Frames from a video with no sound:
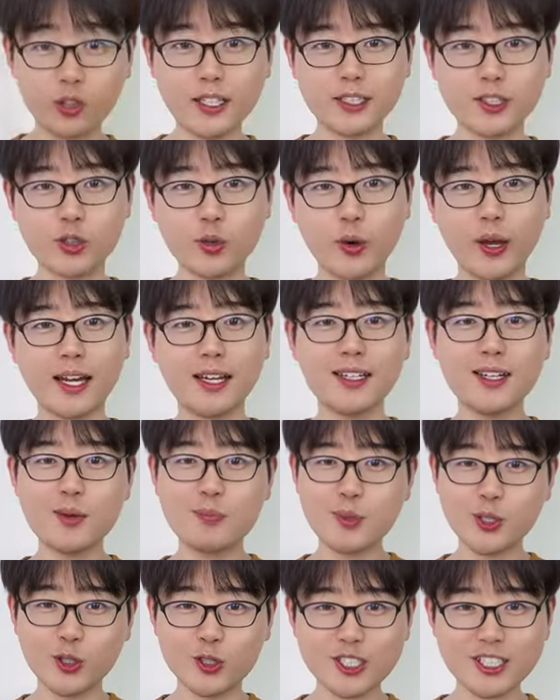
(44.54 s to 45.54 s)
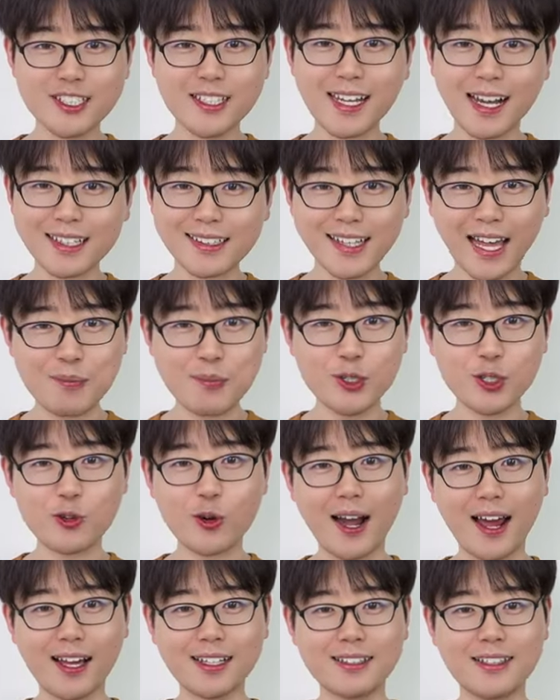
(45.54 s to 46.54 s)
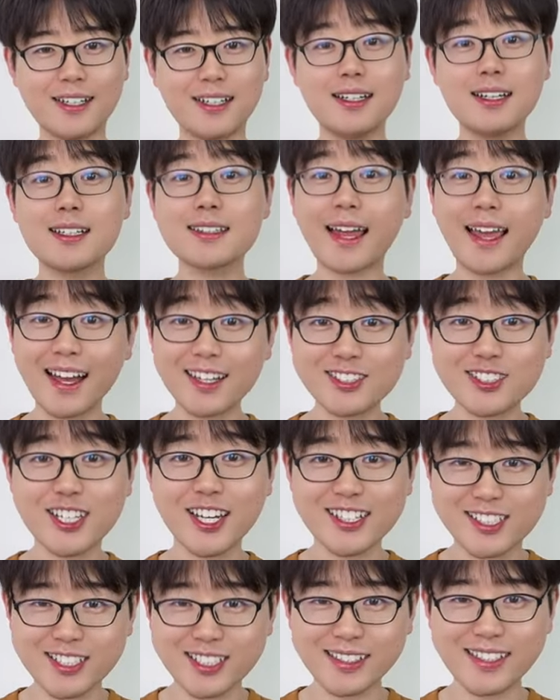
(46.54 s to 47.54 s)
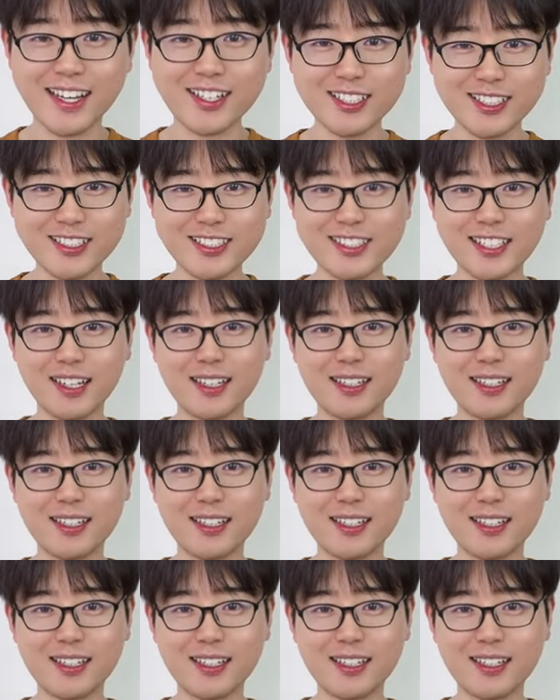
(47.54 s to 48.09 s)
很贵，毕竟是人家拿命换来的，大家且吃且珍惜。